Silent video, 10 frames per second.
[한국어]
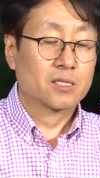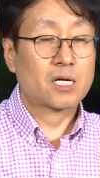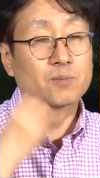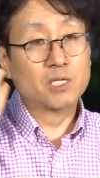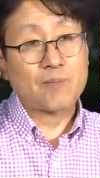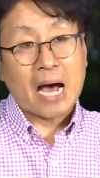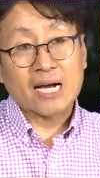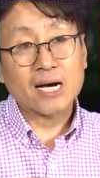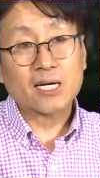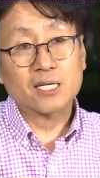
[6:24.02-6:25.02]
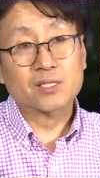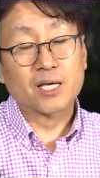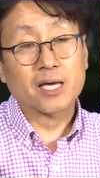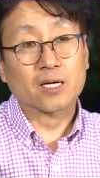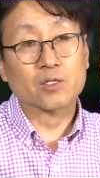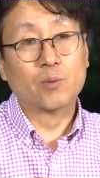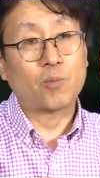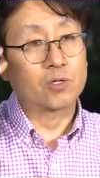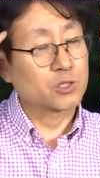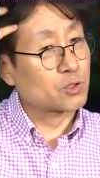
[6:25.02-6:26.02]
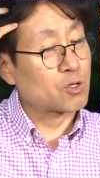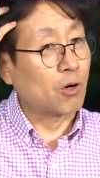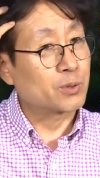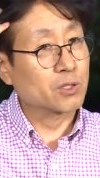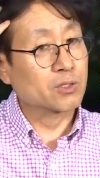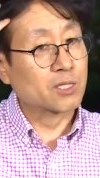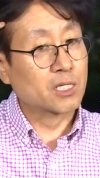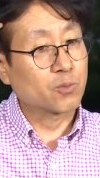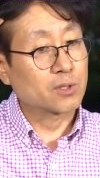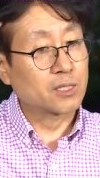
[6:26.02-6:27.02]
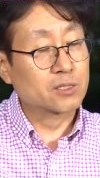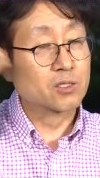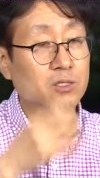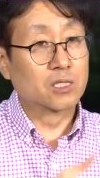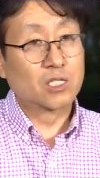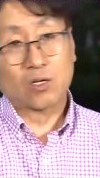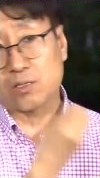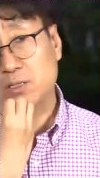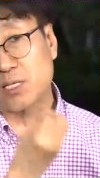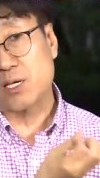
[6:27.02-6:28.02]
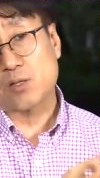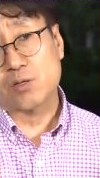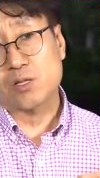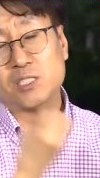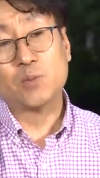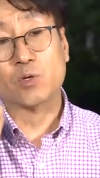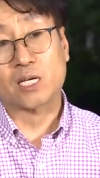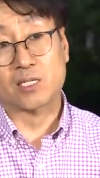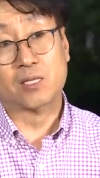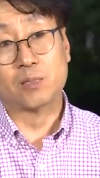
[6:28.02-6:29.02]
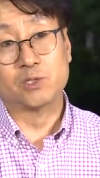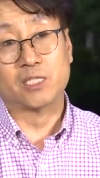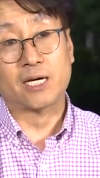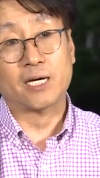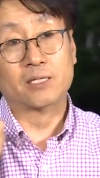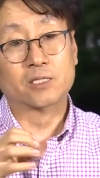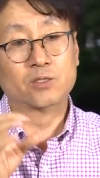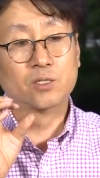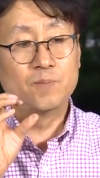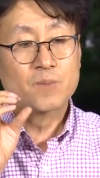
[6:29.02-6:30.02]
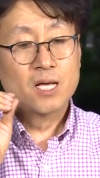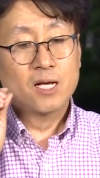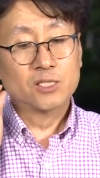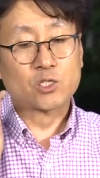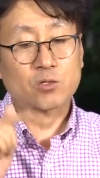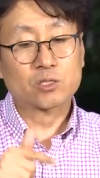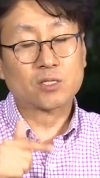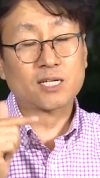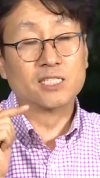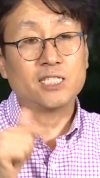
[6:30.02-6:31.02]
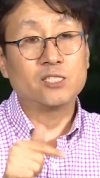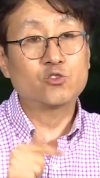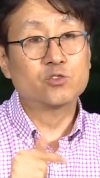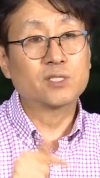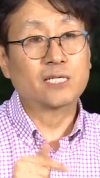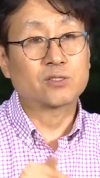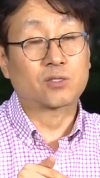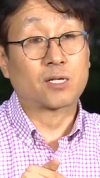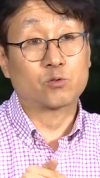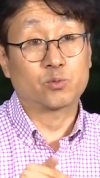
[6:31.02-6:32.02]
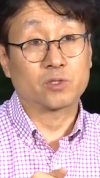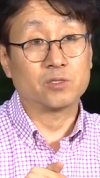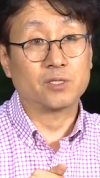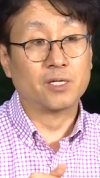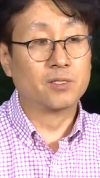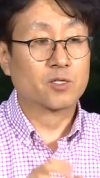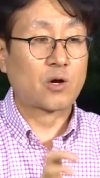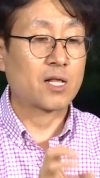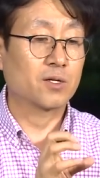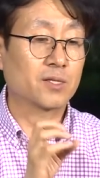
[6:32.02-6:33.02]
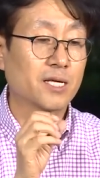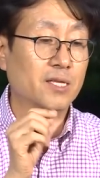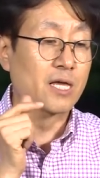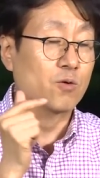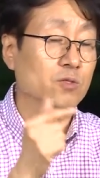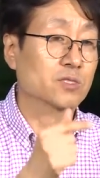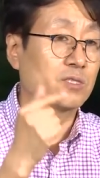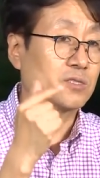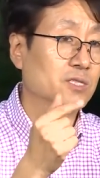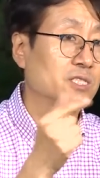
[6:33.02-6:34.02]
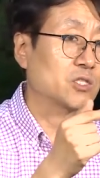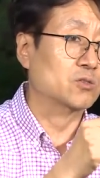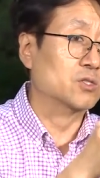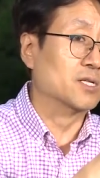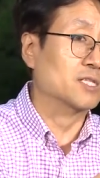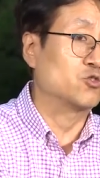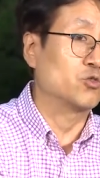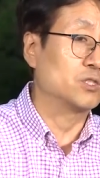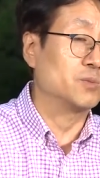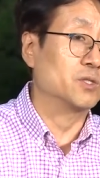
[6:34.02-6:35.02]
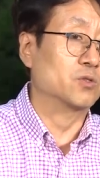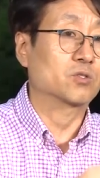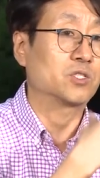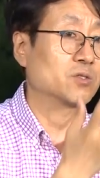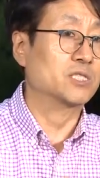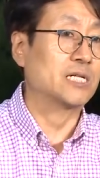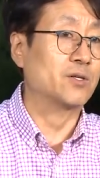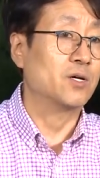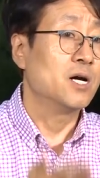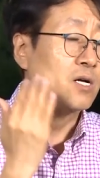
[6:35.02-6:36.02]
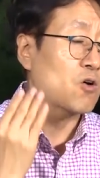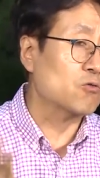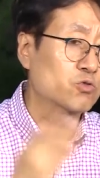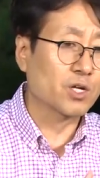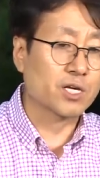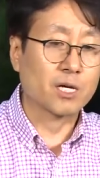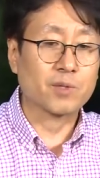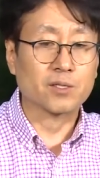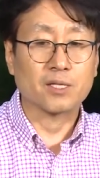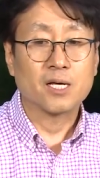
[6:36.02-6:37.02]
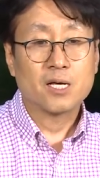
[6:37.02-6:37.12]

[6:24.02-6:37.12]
사람들이 망각할 때 그게 머릿속에서 없어졌다기보다는 꺼내서 쓰지 못하기 때문이다. 그래서 적절한 인출 단서라고 부르는데요. 관련된 내용들이 적절하게 주어지면 더 기억이 잘 돼요. 거꾸로 얘기하면